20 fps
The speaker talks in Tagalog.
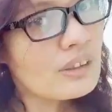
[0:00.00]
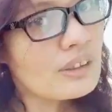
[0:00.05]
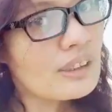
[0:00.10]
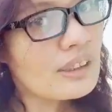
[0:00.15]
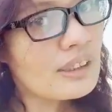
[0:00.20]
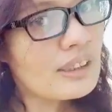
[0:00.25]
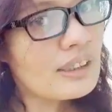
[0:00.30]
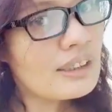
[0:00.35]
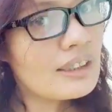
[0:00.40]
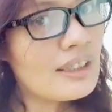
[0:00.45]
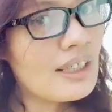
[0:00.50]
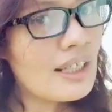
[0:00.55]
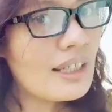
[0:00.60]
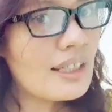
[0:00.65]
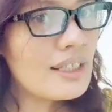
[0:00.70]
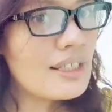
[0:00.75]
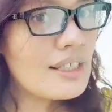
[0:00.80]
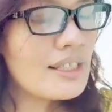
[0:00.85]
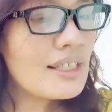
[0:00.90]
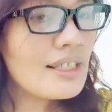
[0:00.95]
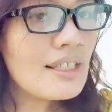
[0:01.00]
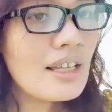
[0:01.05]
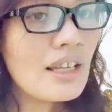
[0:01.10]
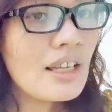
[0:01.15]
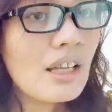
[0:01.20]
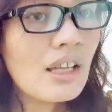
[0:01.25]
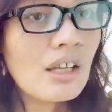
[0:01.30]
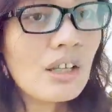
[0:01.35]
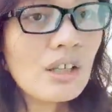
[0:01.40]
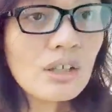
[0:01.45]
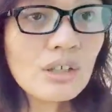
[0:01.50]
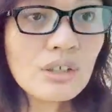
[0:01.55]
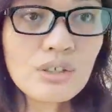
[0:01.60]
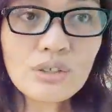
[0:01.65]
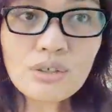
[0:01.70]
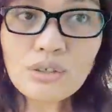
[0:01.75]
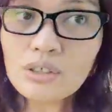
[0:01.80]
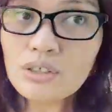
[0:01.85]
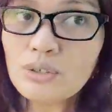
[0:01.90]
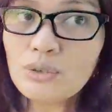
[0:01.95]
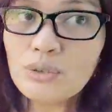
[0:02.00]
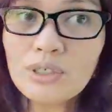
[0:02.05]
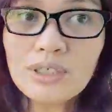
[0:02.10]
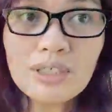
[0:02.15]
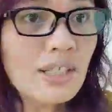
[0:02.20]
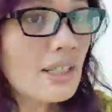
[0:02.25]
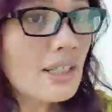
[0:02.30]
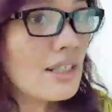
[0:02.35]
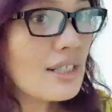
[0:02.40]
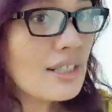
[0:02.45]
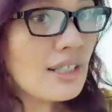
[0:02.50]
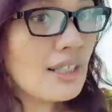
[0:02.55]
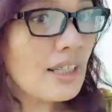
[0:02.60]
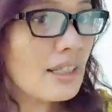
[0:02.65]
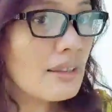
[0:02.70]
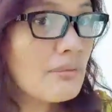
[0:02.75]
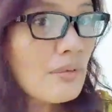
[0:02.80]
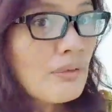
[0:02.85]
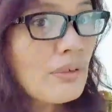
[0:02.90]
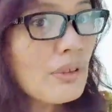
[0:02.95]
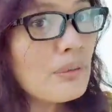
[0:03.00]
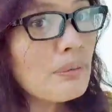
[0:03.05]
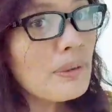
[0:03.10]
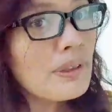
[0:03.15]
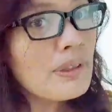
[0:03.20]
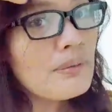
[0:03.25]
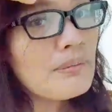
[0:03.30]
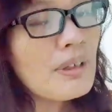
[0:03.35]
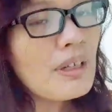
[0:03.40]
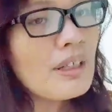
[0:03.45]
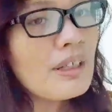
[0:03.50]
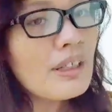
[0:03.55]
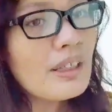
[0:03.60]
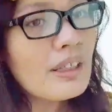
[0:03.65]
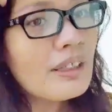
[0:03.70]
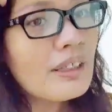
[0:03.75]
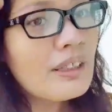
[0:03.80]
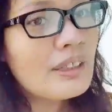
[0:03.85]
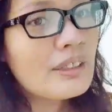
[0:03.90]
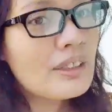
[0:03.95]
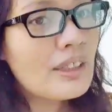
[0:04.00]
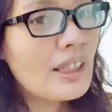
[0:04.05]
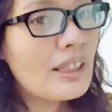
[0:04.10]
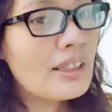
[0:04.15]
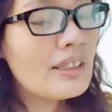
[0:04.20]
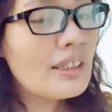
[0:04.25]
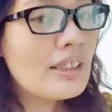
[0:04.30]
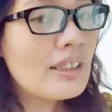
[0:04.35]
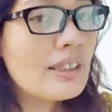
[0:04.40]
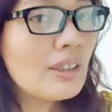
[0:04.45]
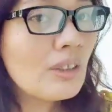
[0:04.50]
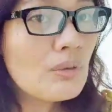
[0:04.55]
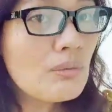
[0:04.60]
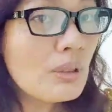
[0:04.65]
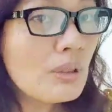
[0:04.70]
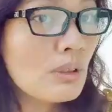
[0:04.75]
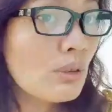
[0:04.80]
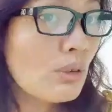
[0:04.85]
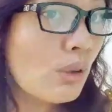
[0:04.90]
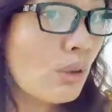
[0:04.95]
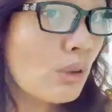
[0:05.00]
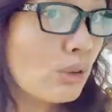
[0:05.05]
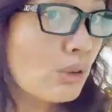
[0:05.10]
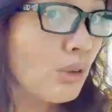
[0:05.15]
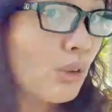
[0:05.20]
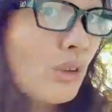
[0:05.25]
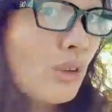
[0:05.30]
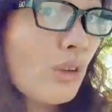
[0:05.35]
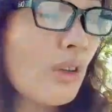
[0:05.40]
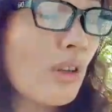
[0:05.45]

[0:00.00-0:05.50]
Ang ganda guys. So, actually guys, kahit before pa naman, eh, nagtry na rin ako magkulot noon.